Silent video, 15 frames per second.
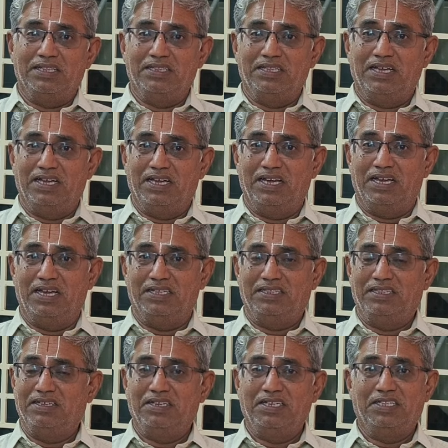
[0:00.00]
அந்த
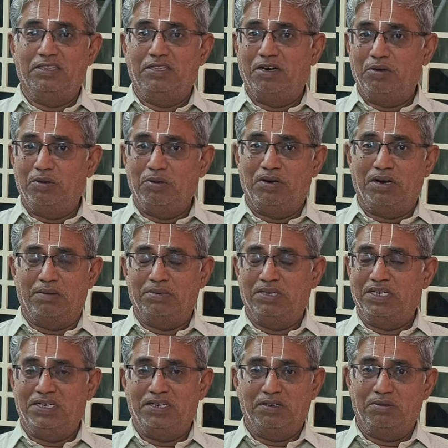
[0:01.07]
திரு இந்தளூர்
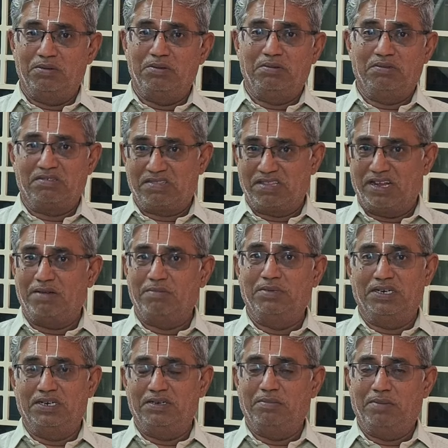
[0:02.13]
அப்படின்ட்டு ஒரு ஸ்தலம்
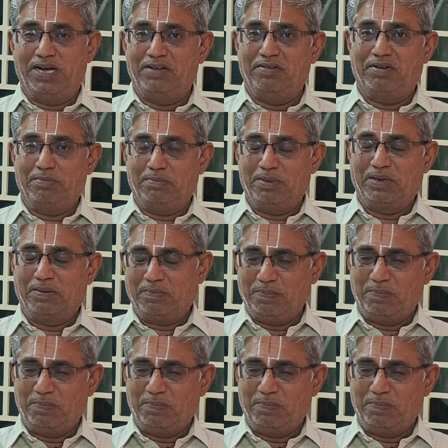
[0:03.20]
இருக்குது மாயவரம் ப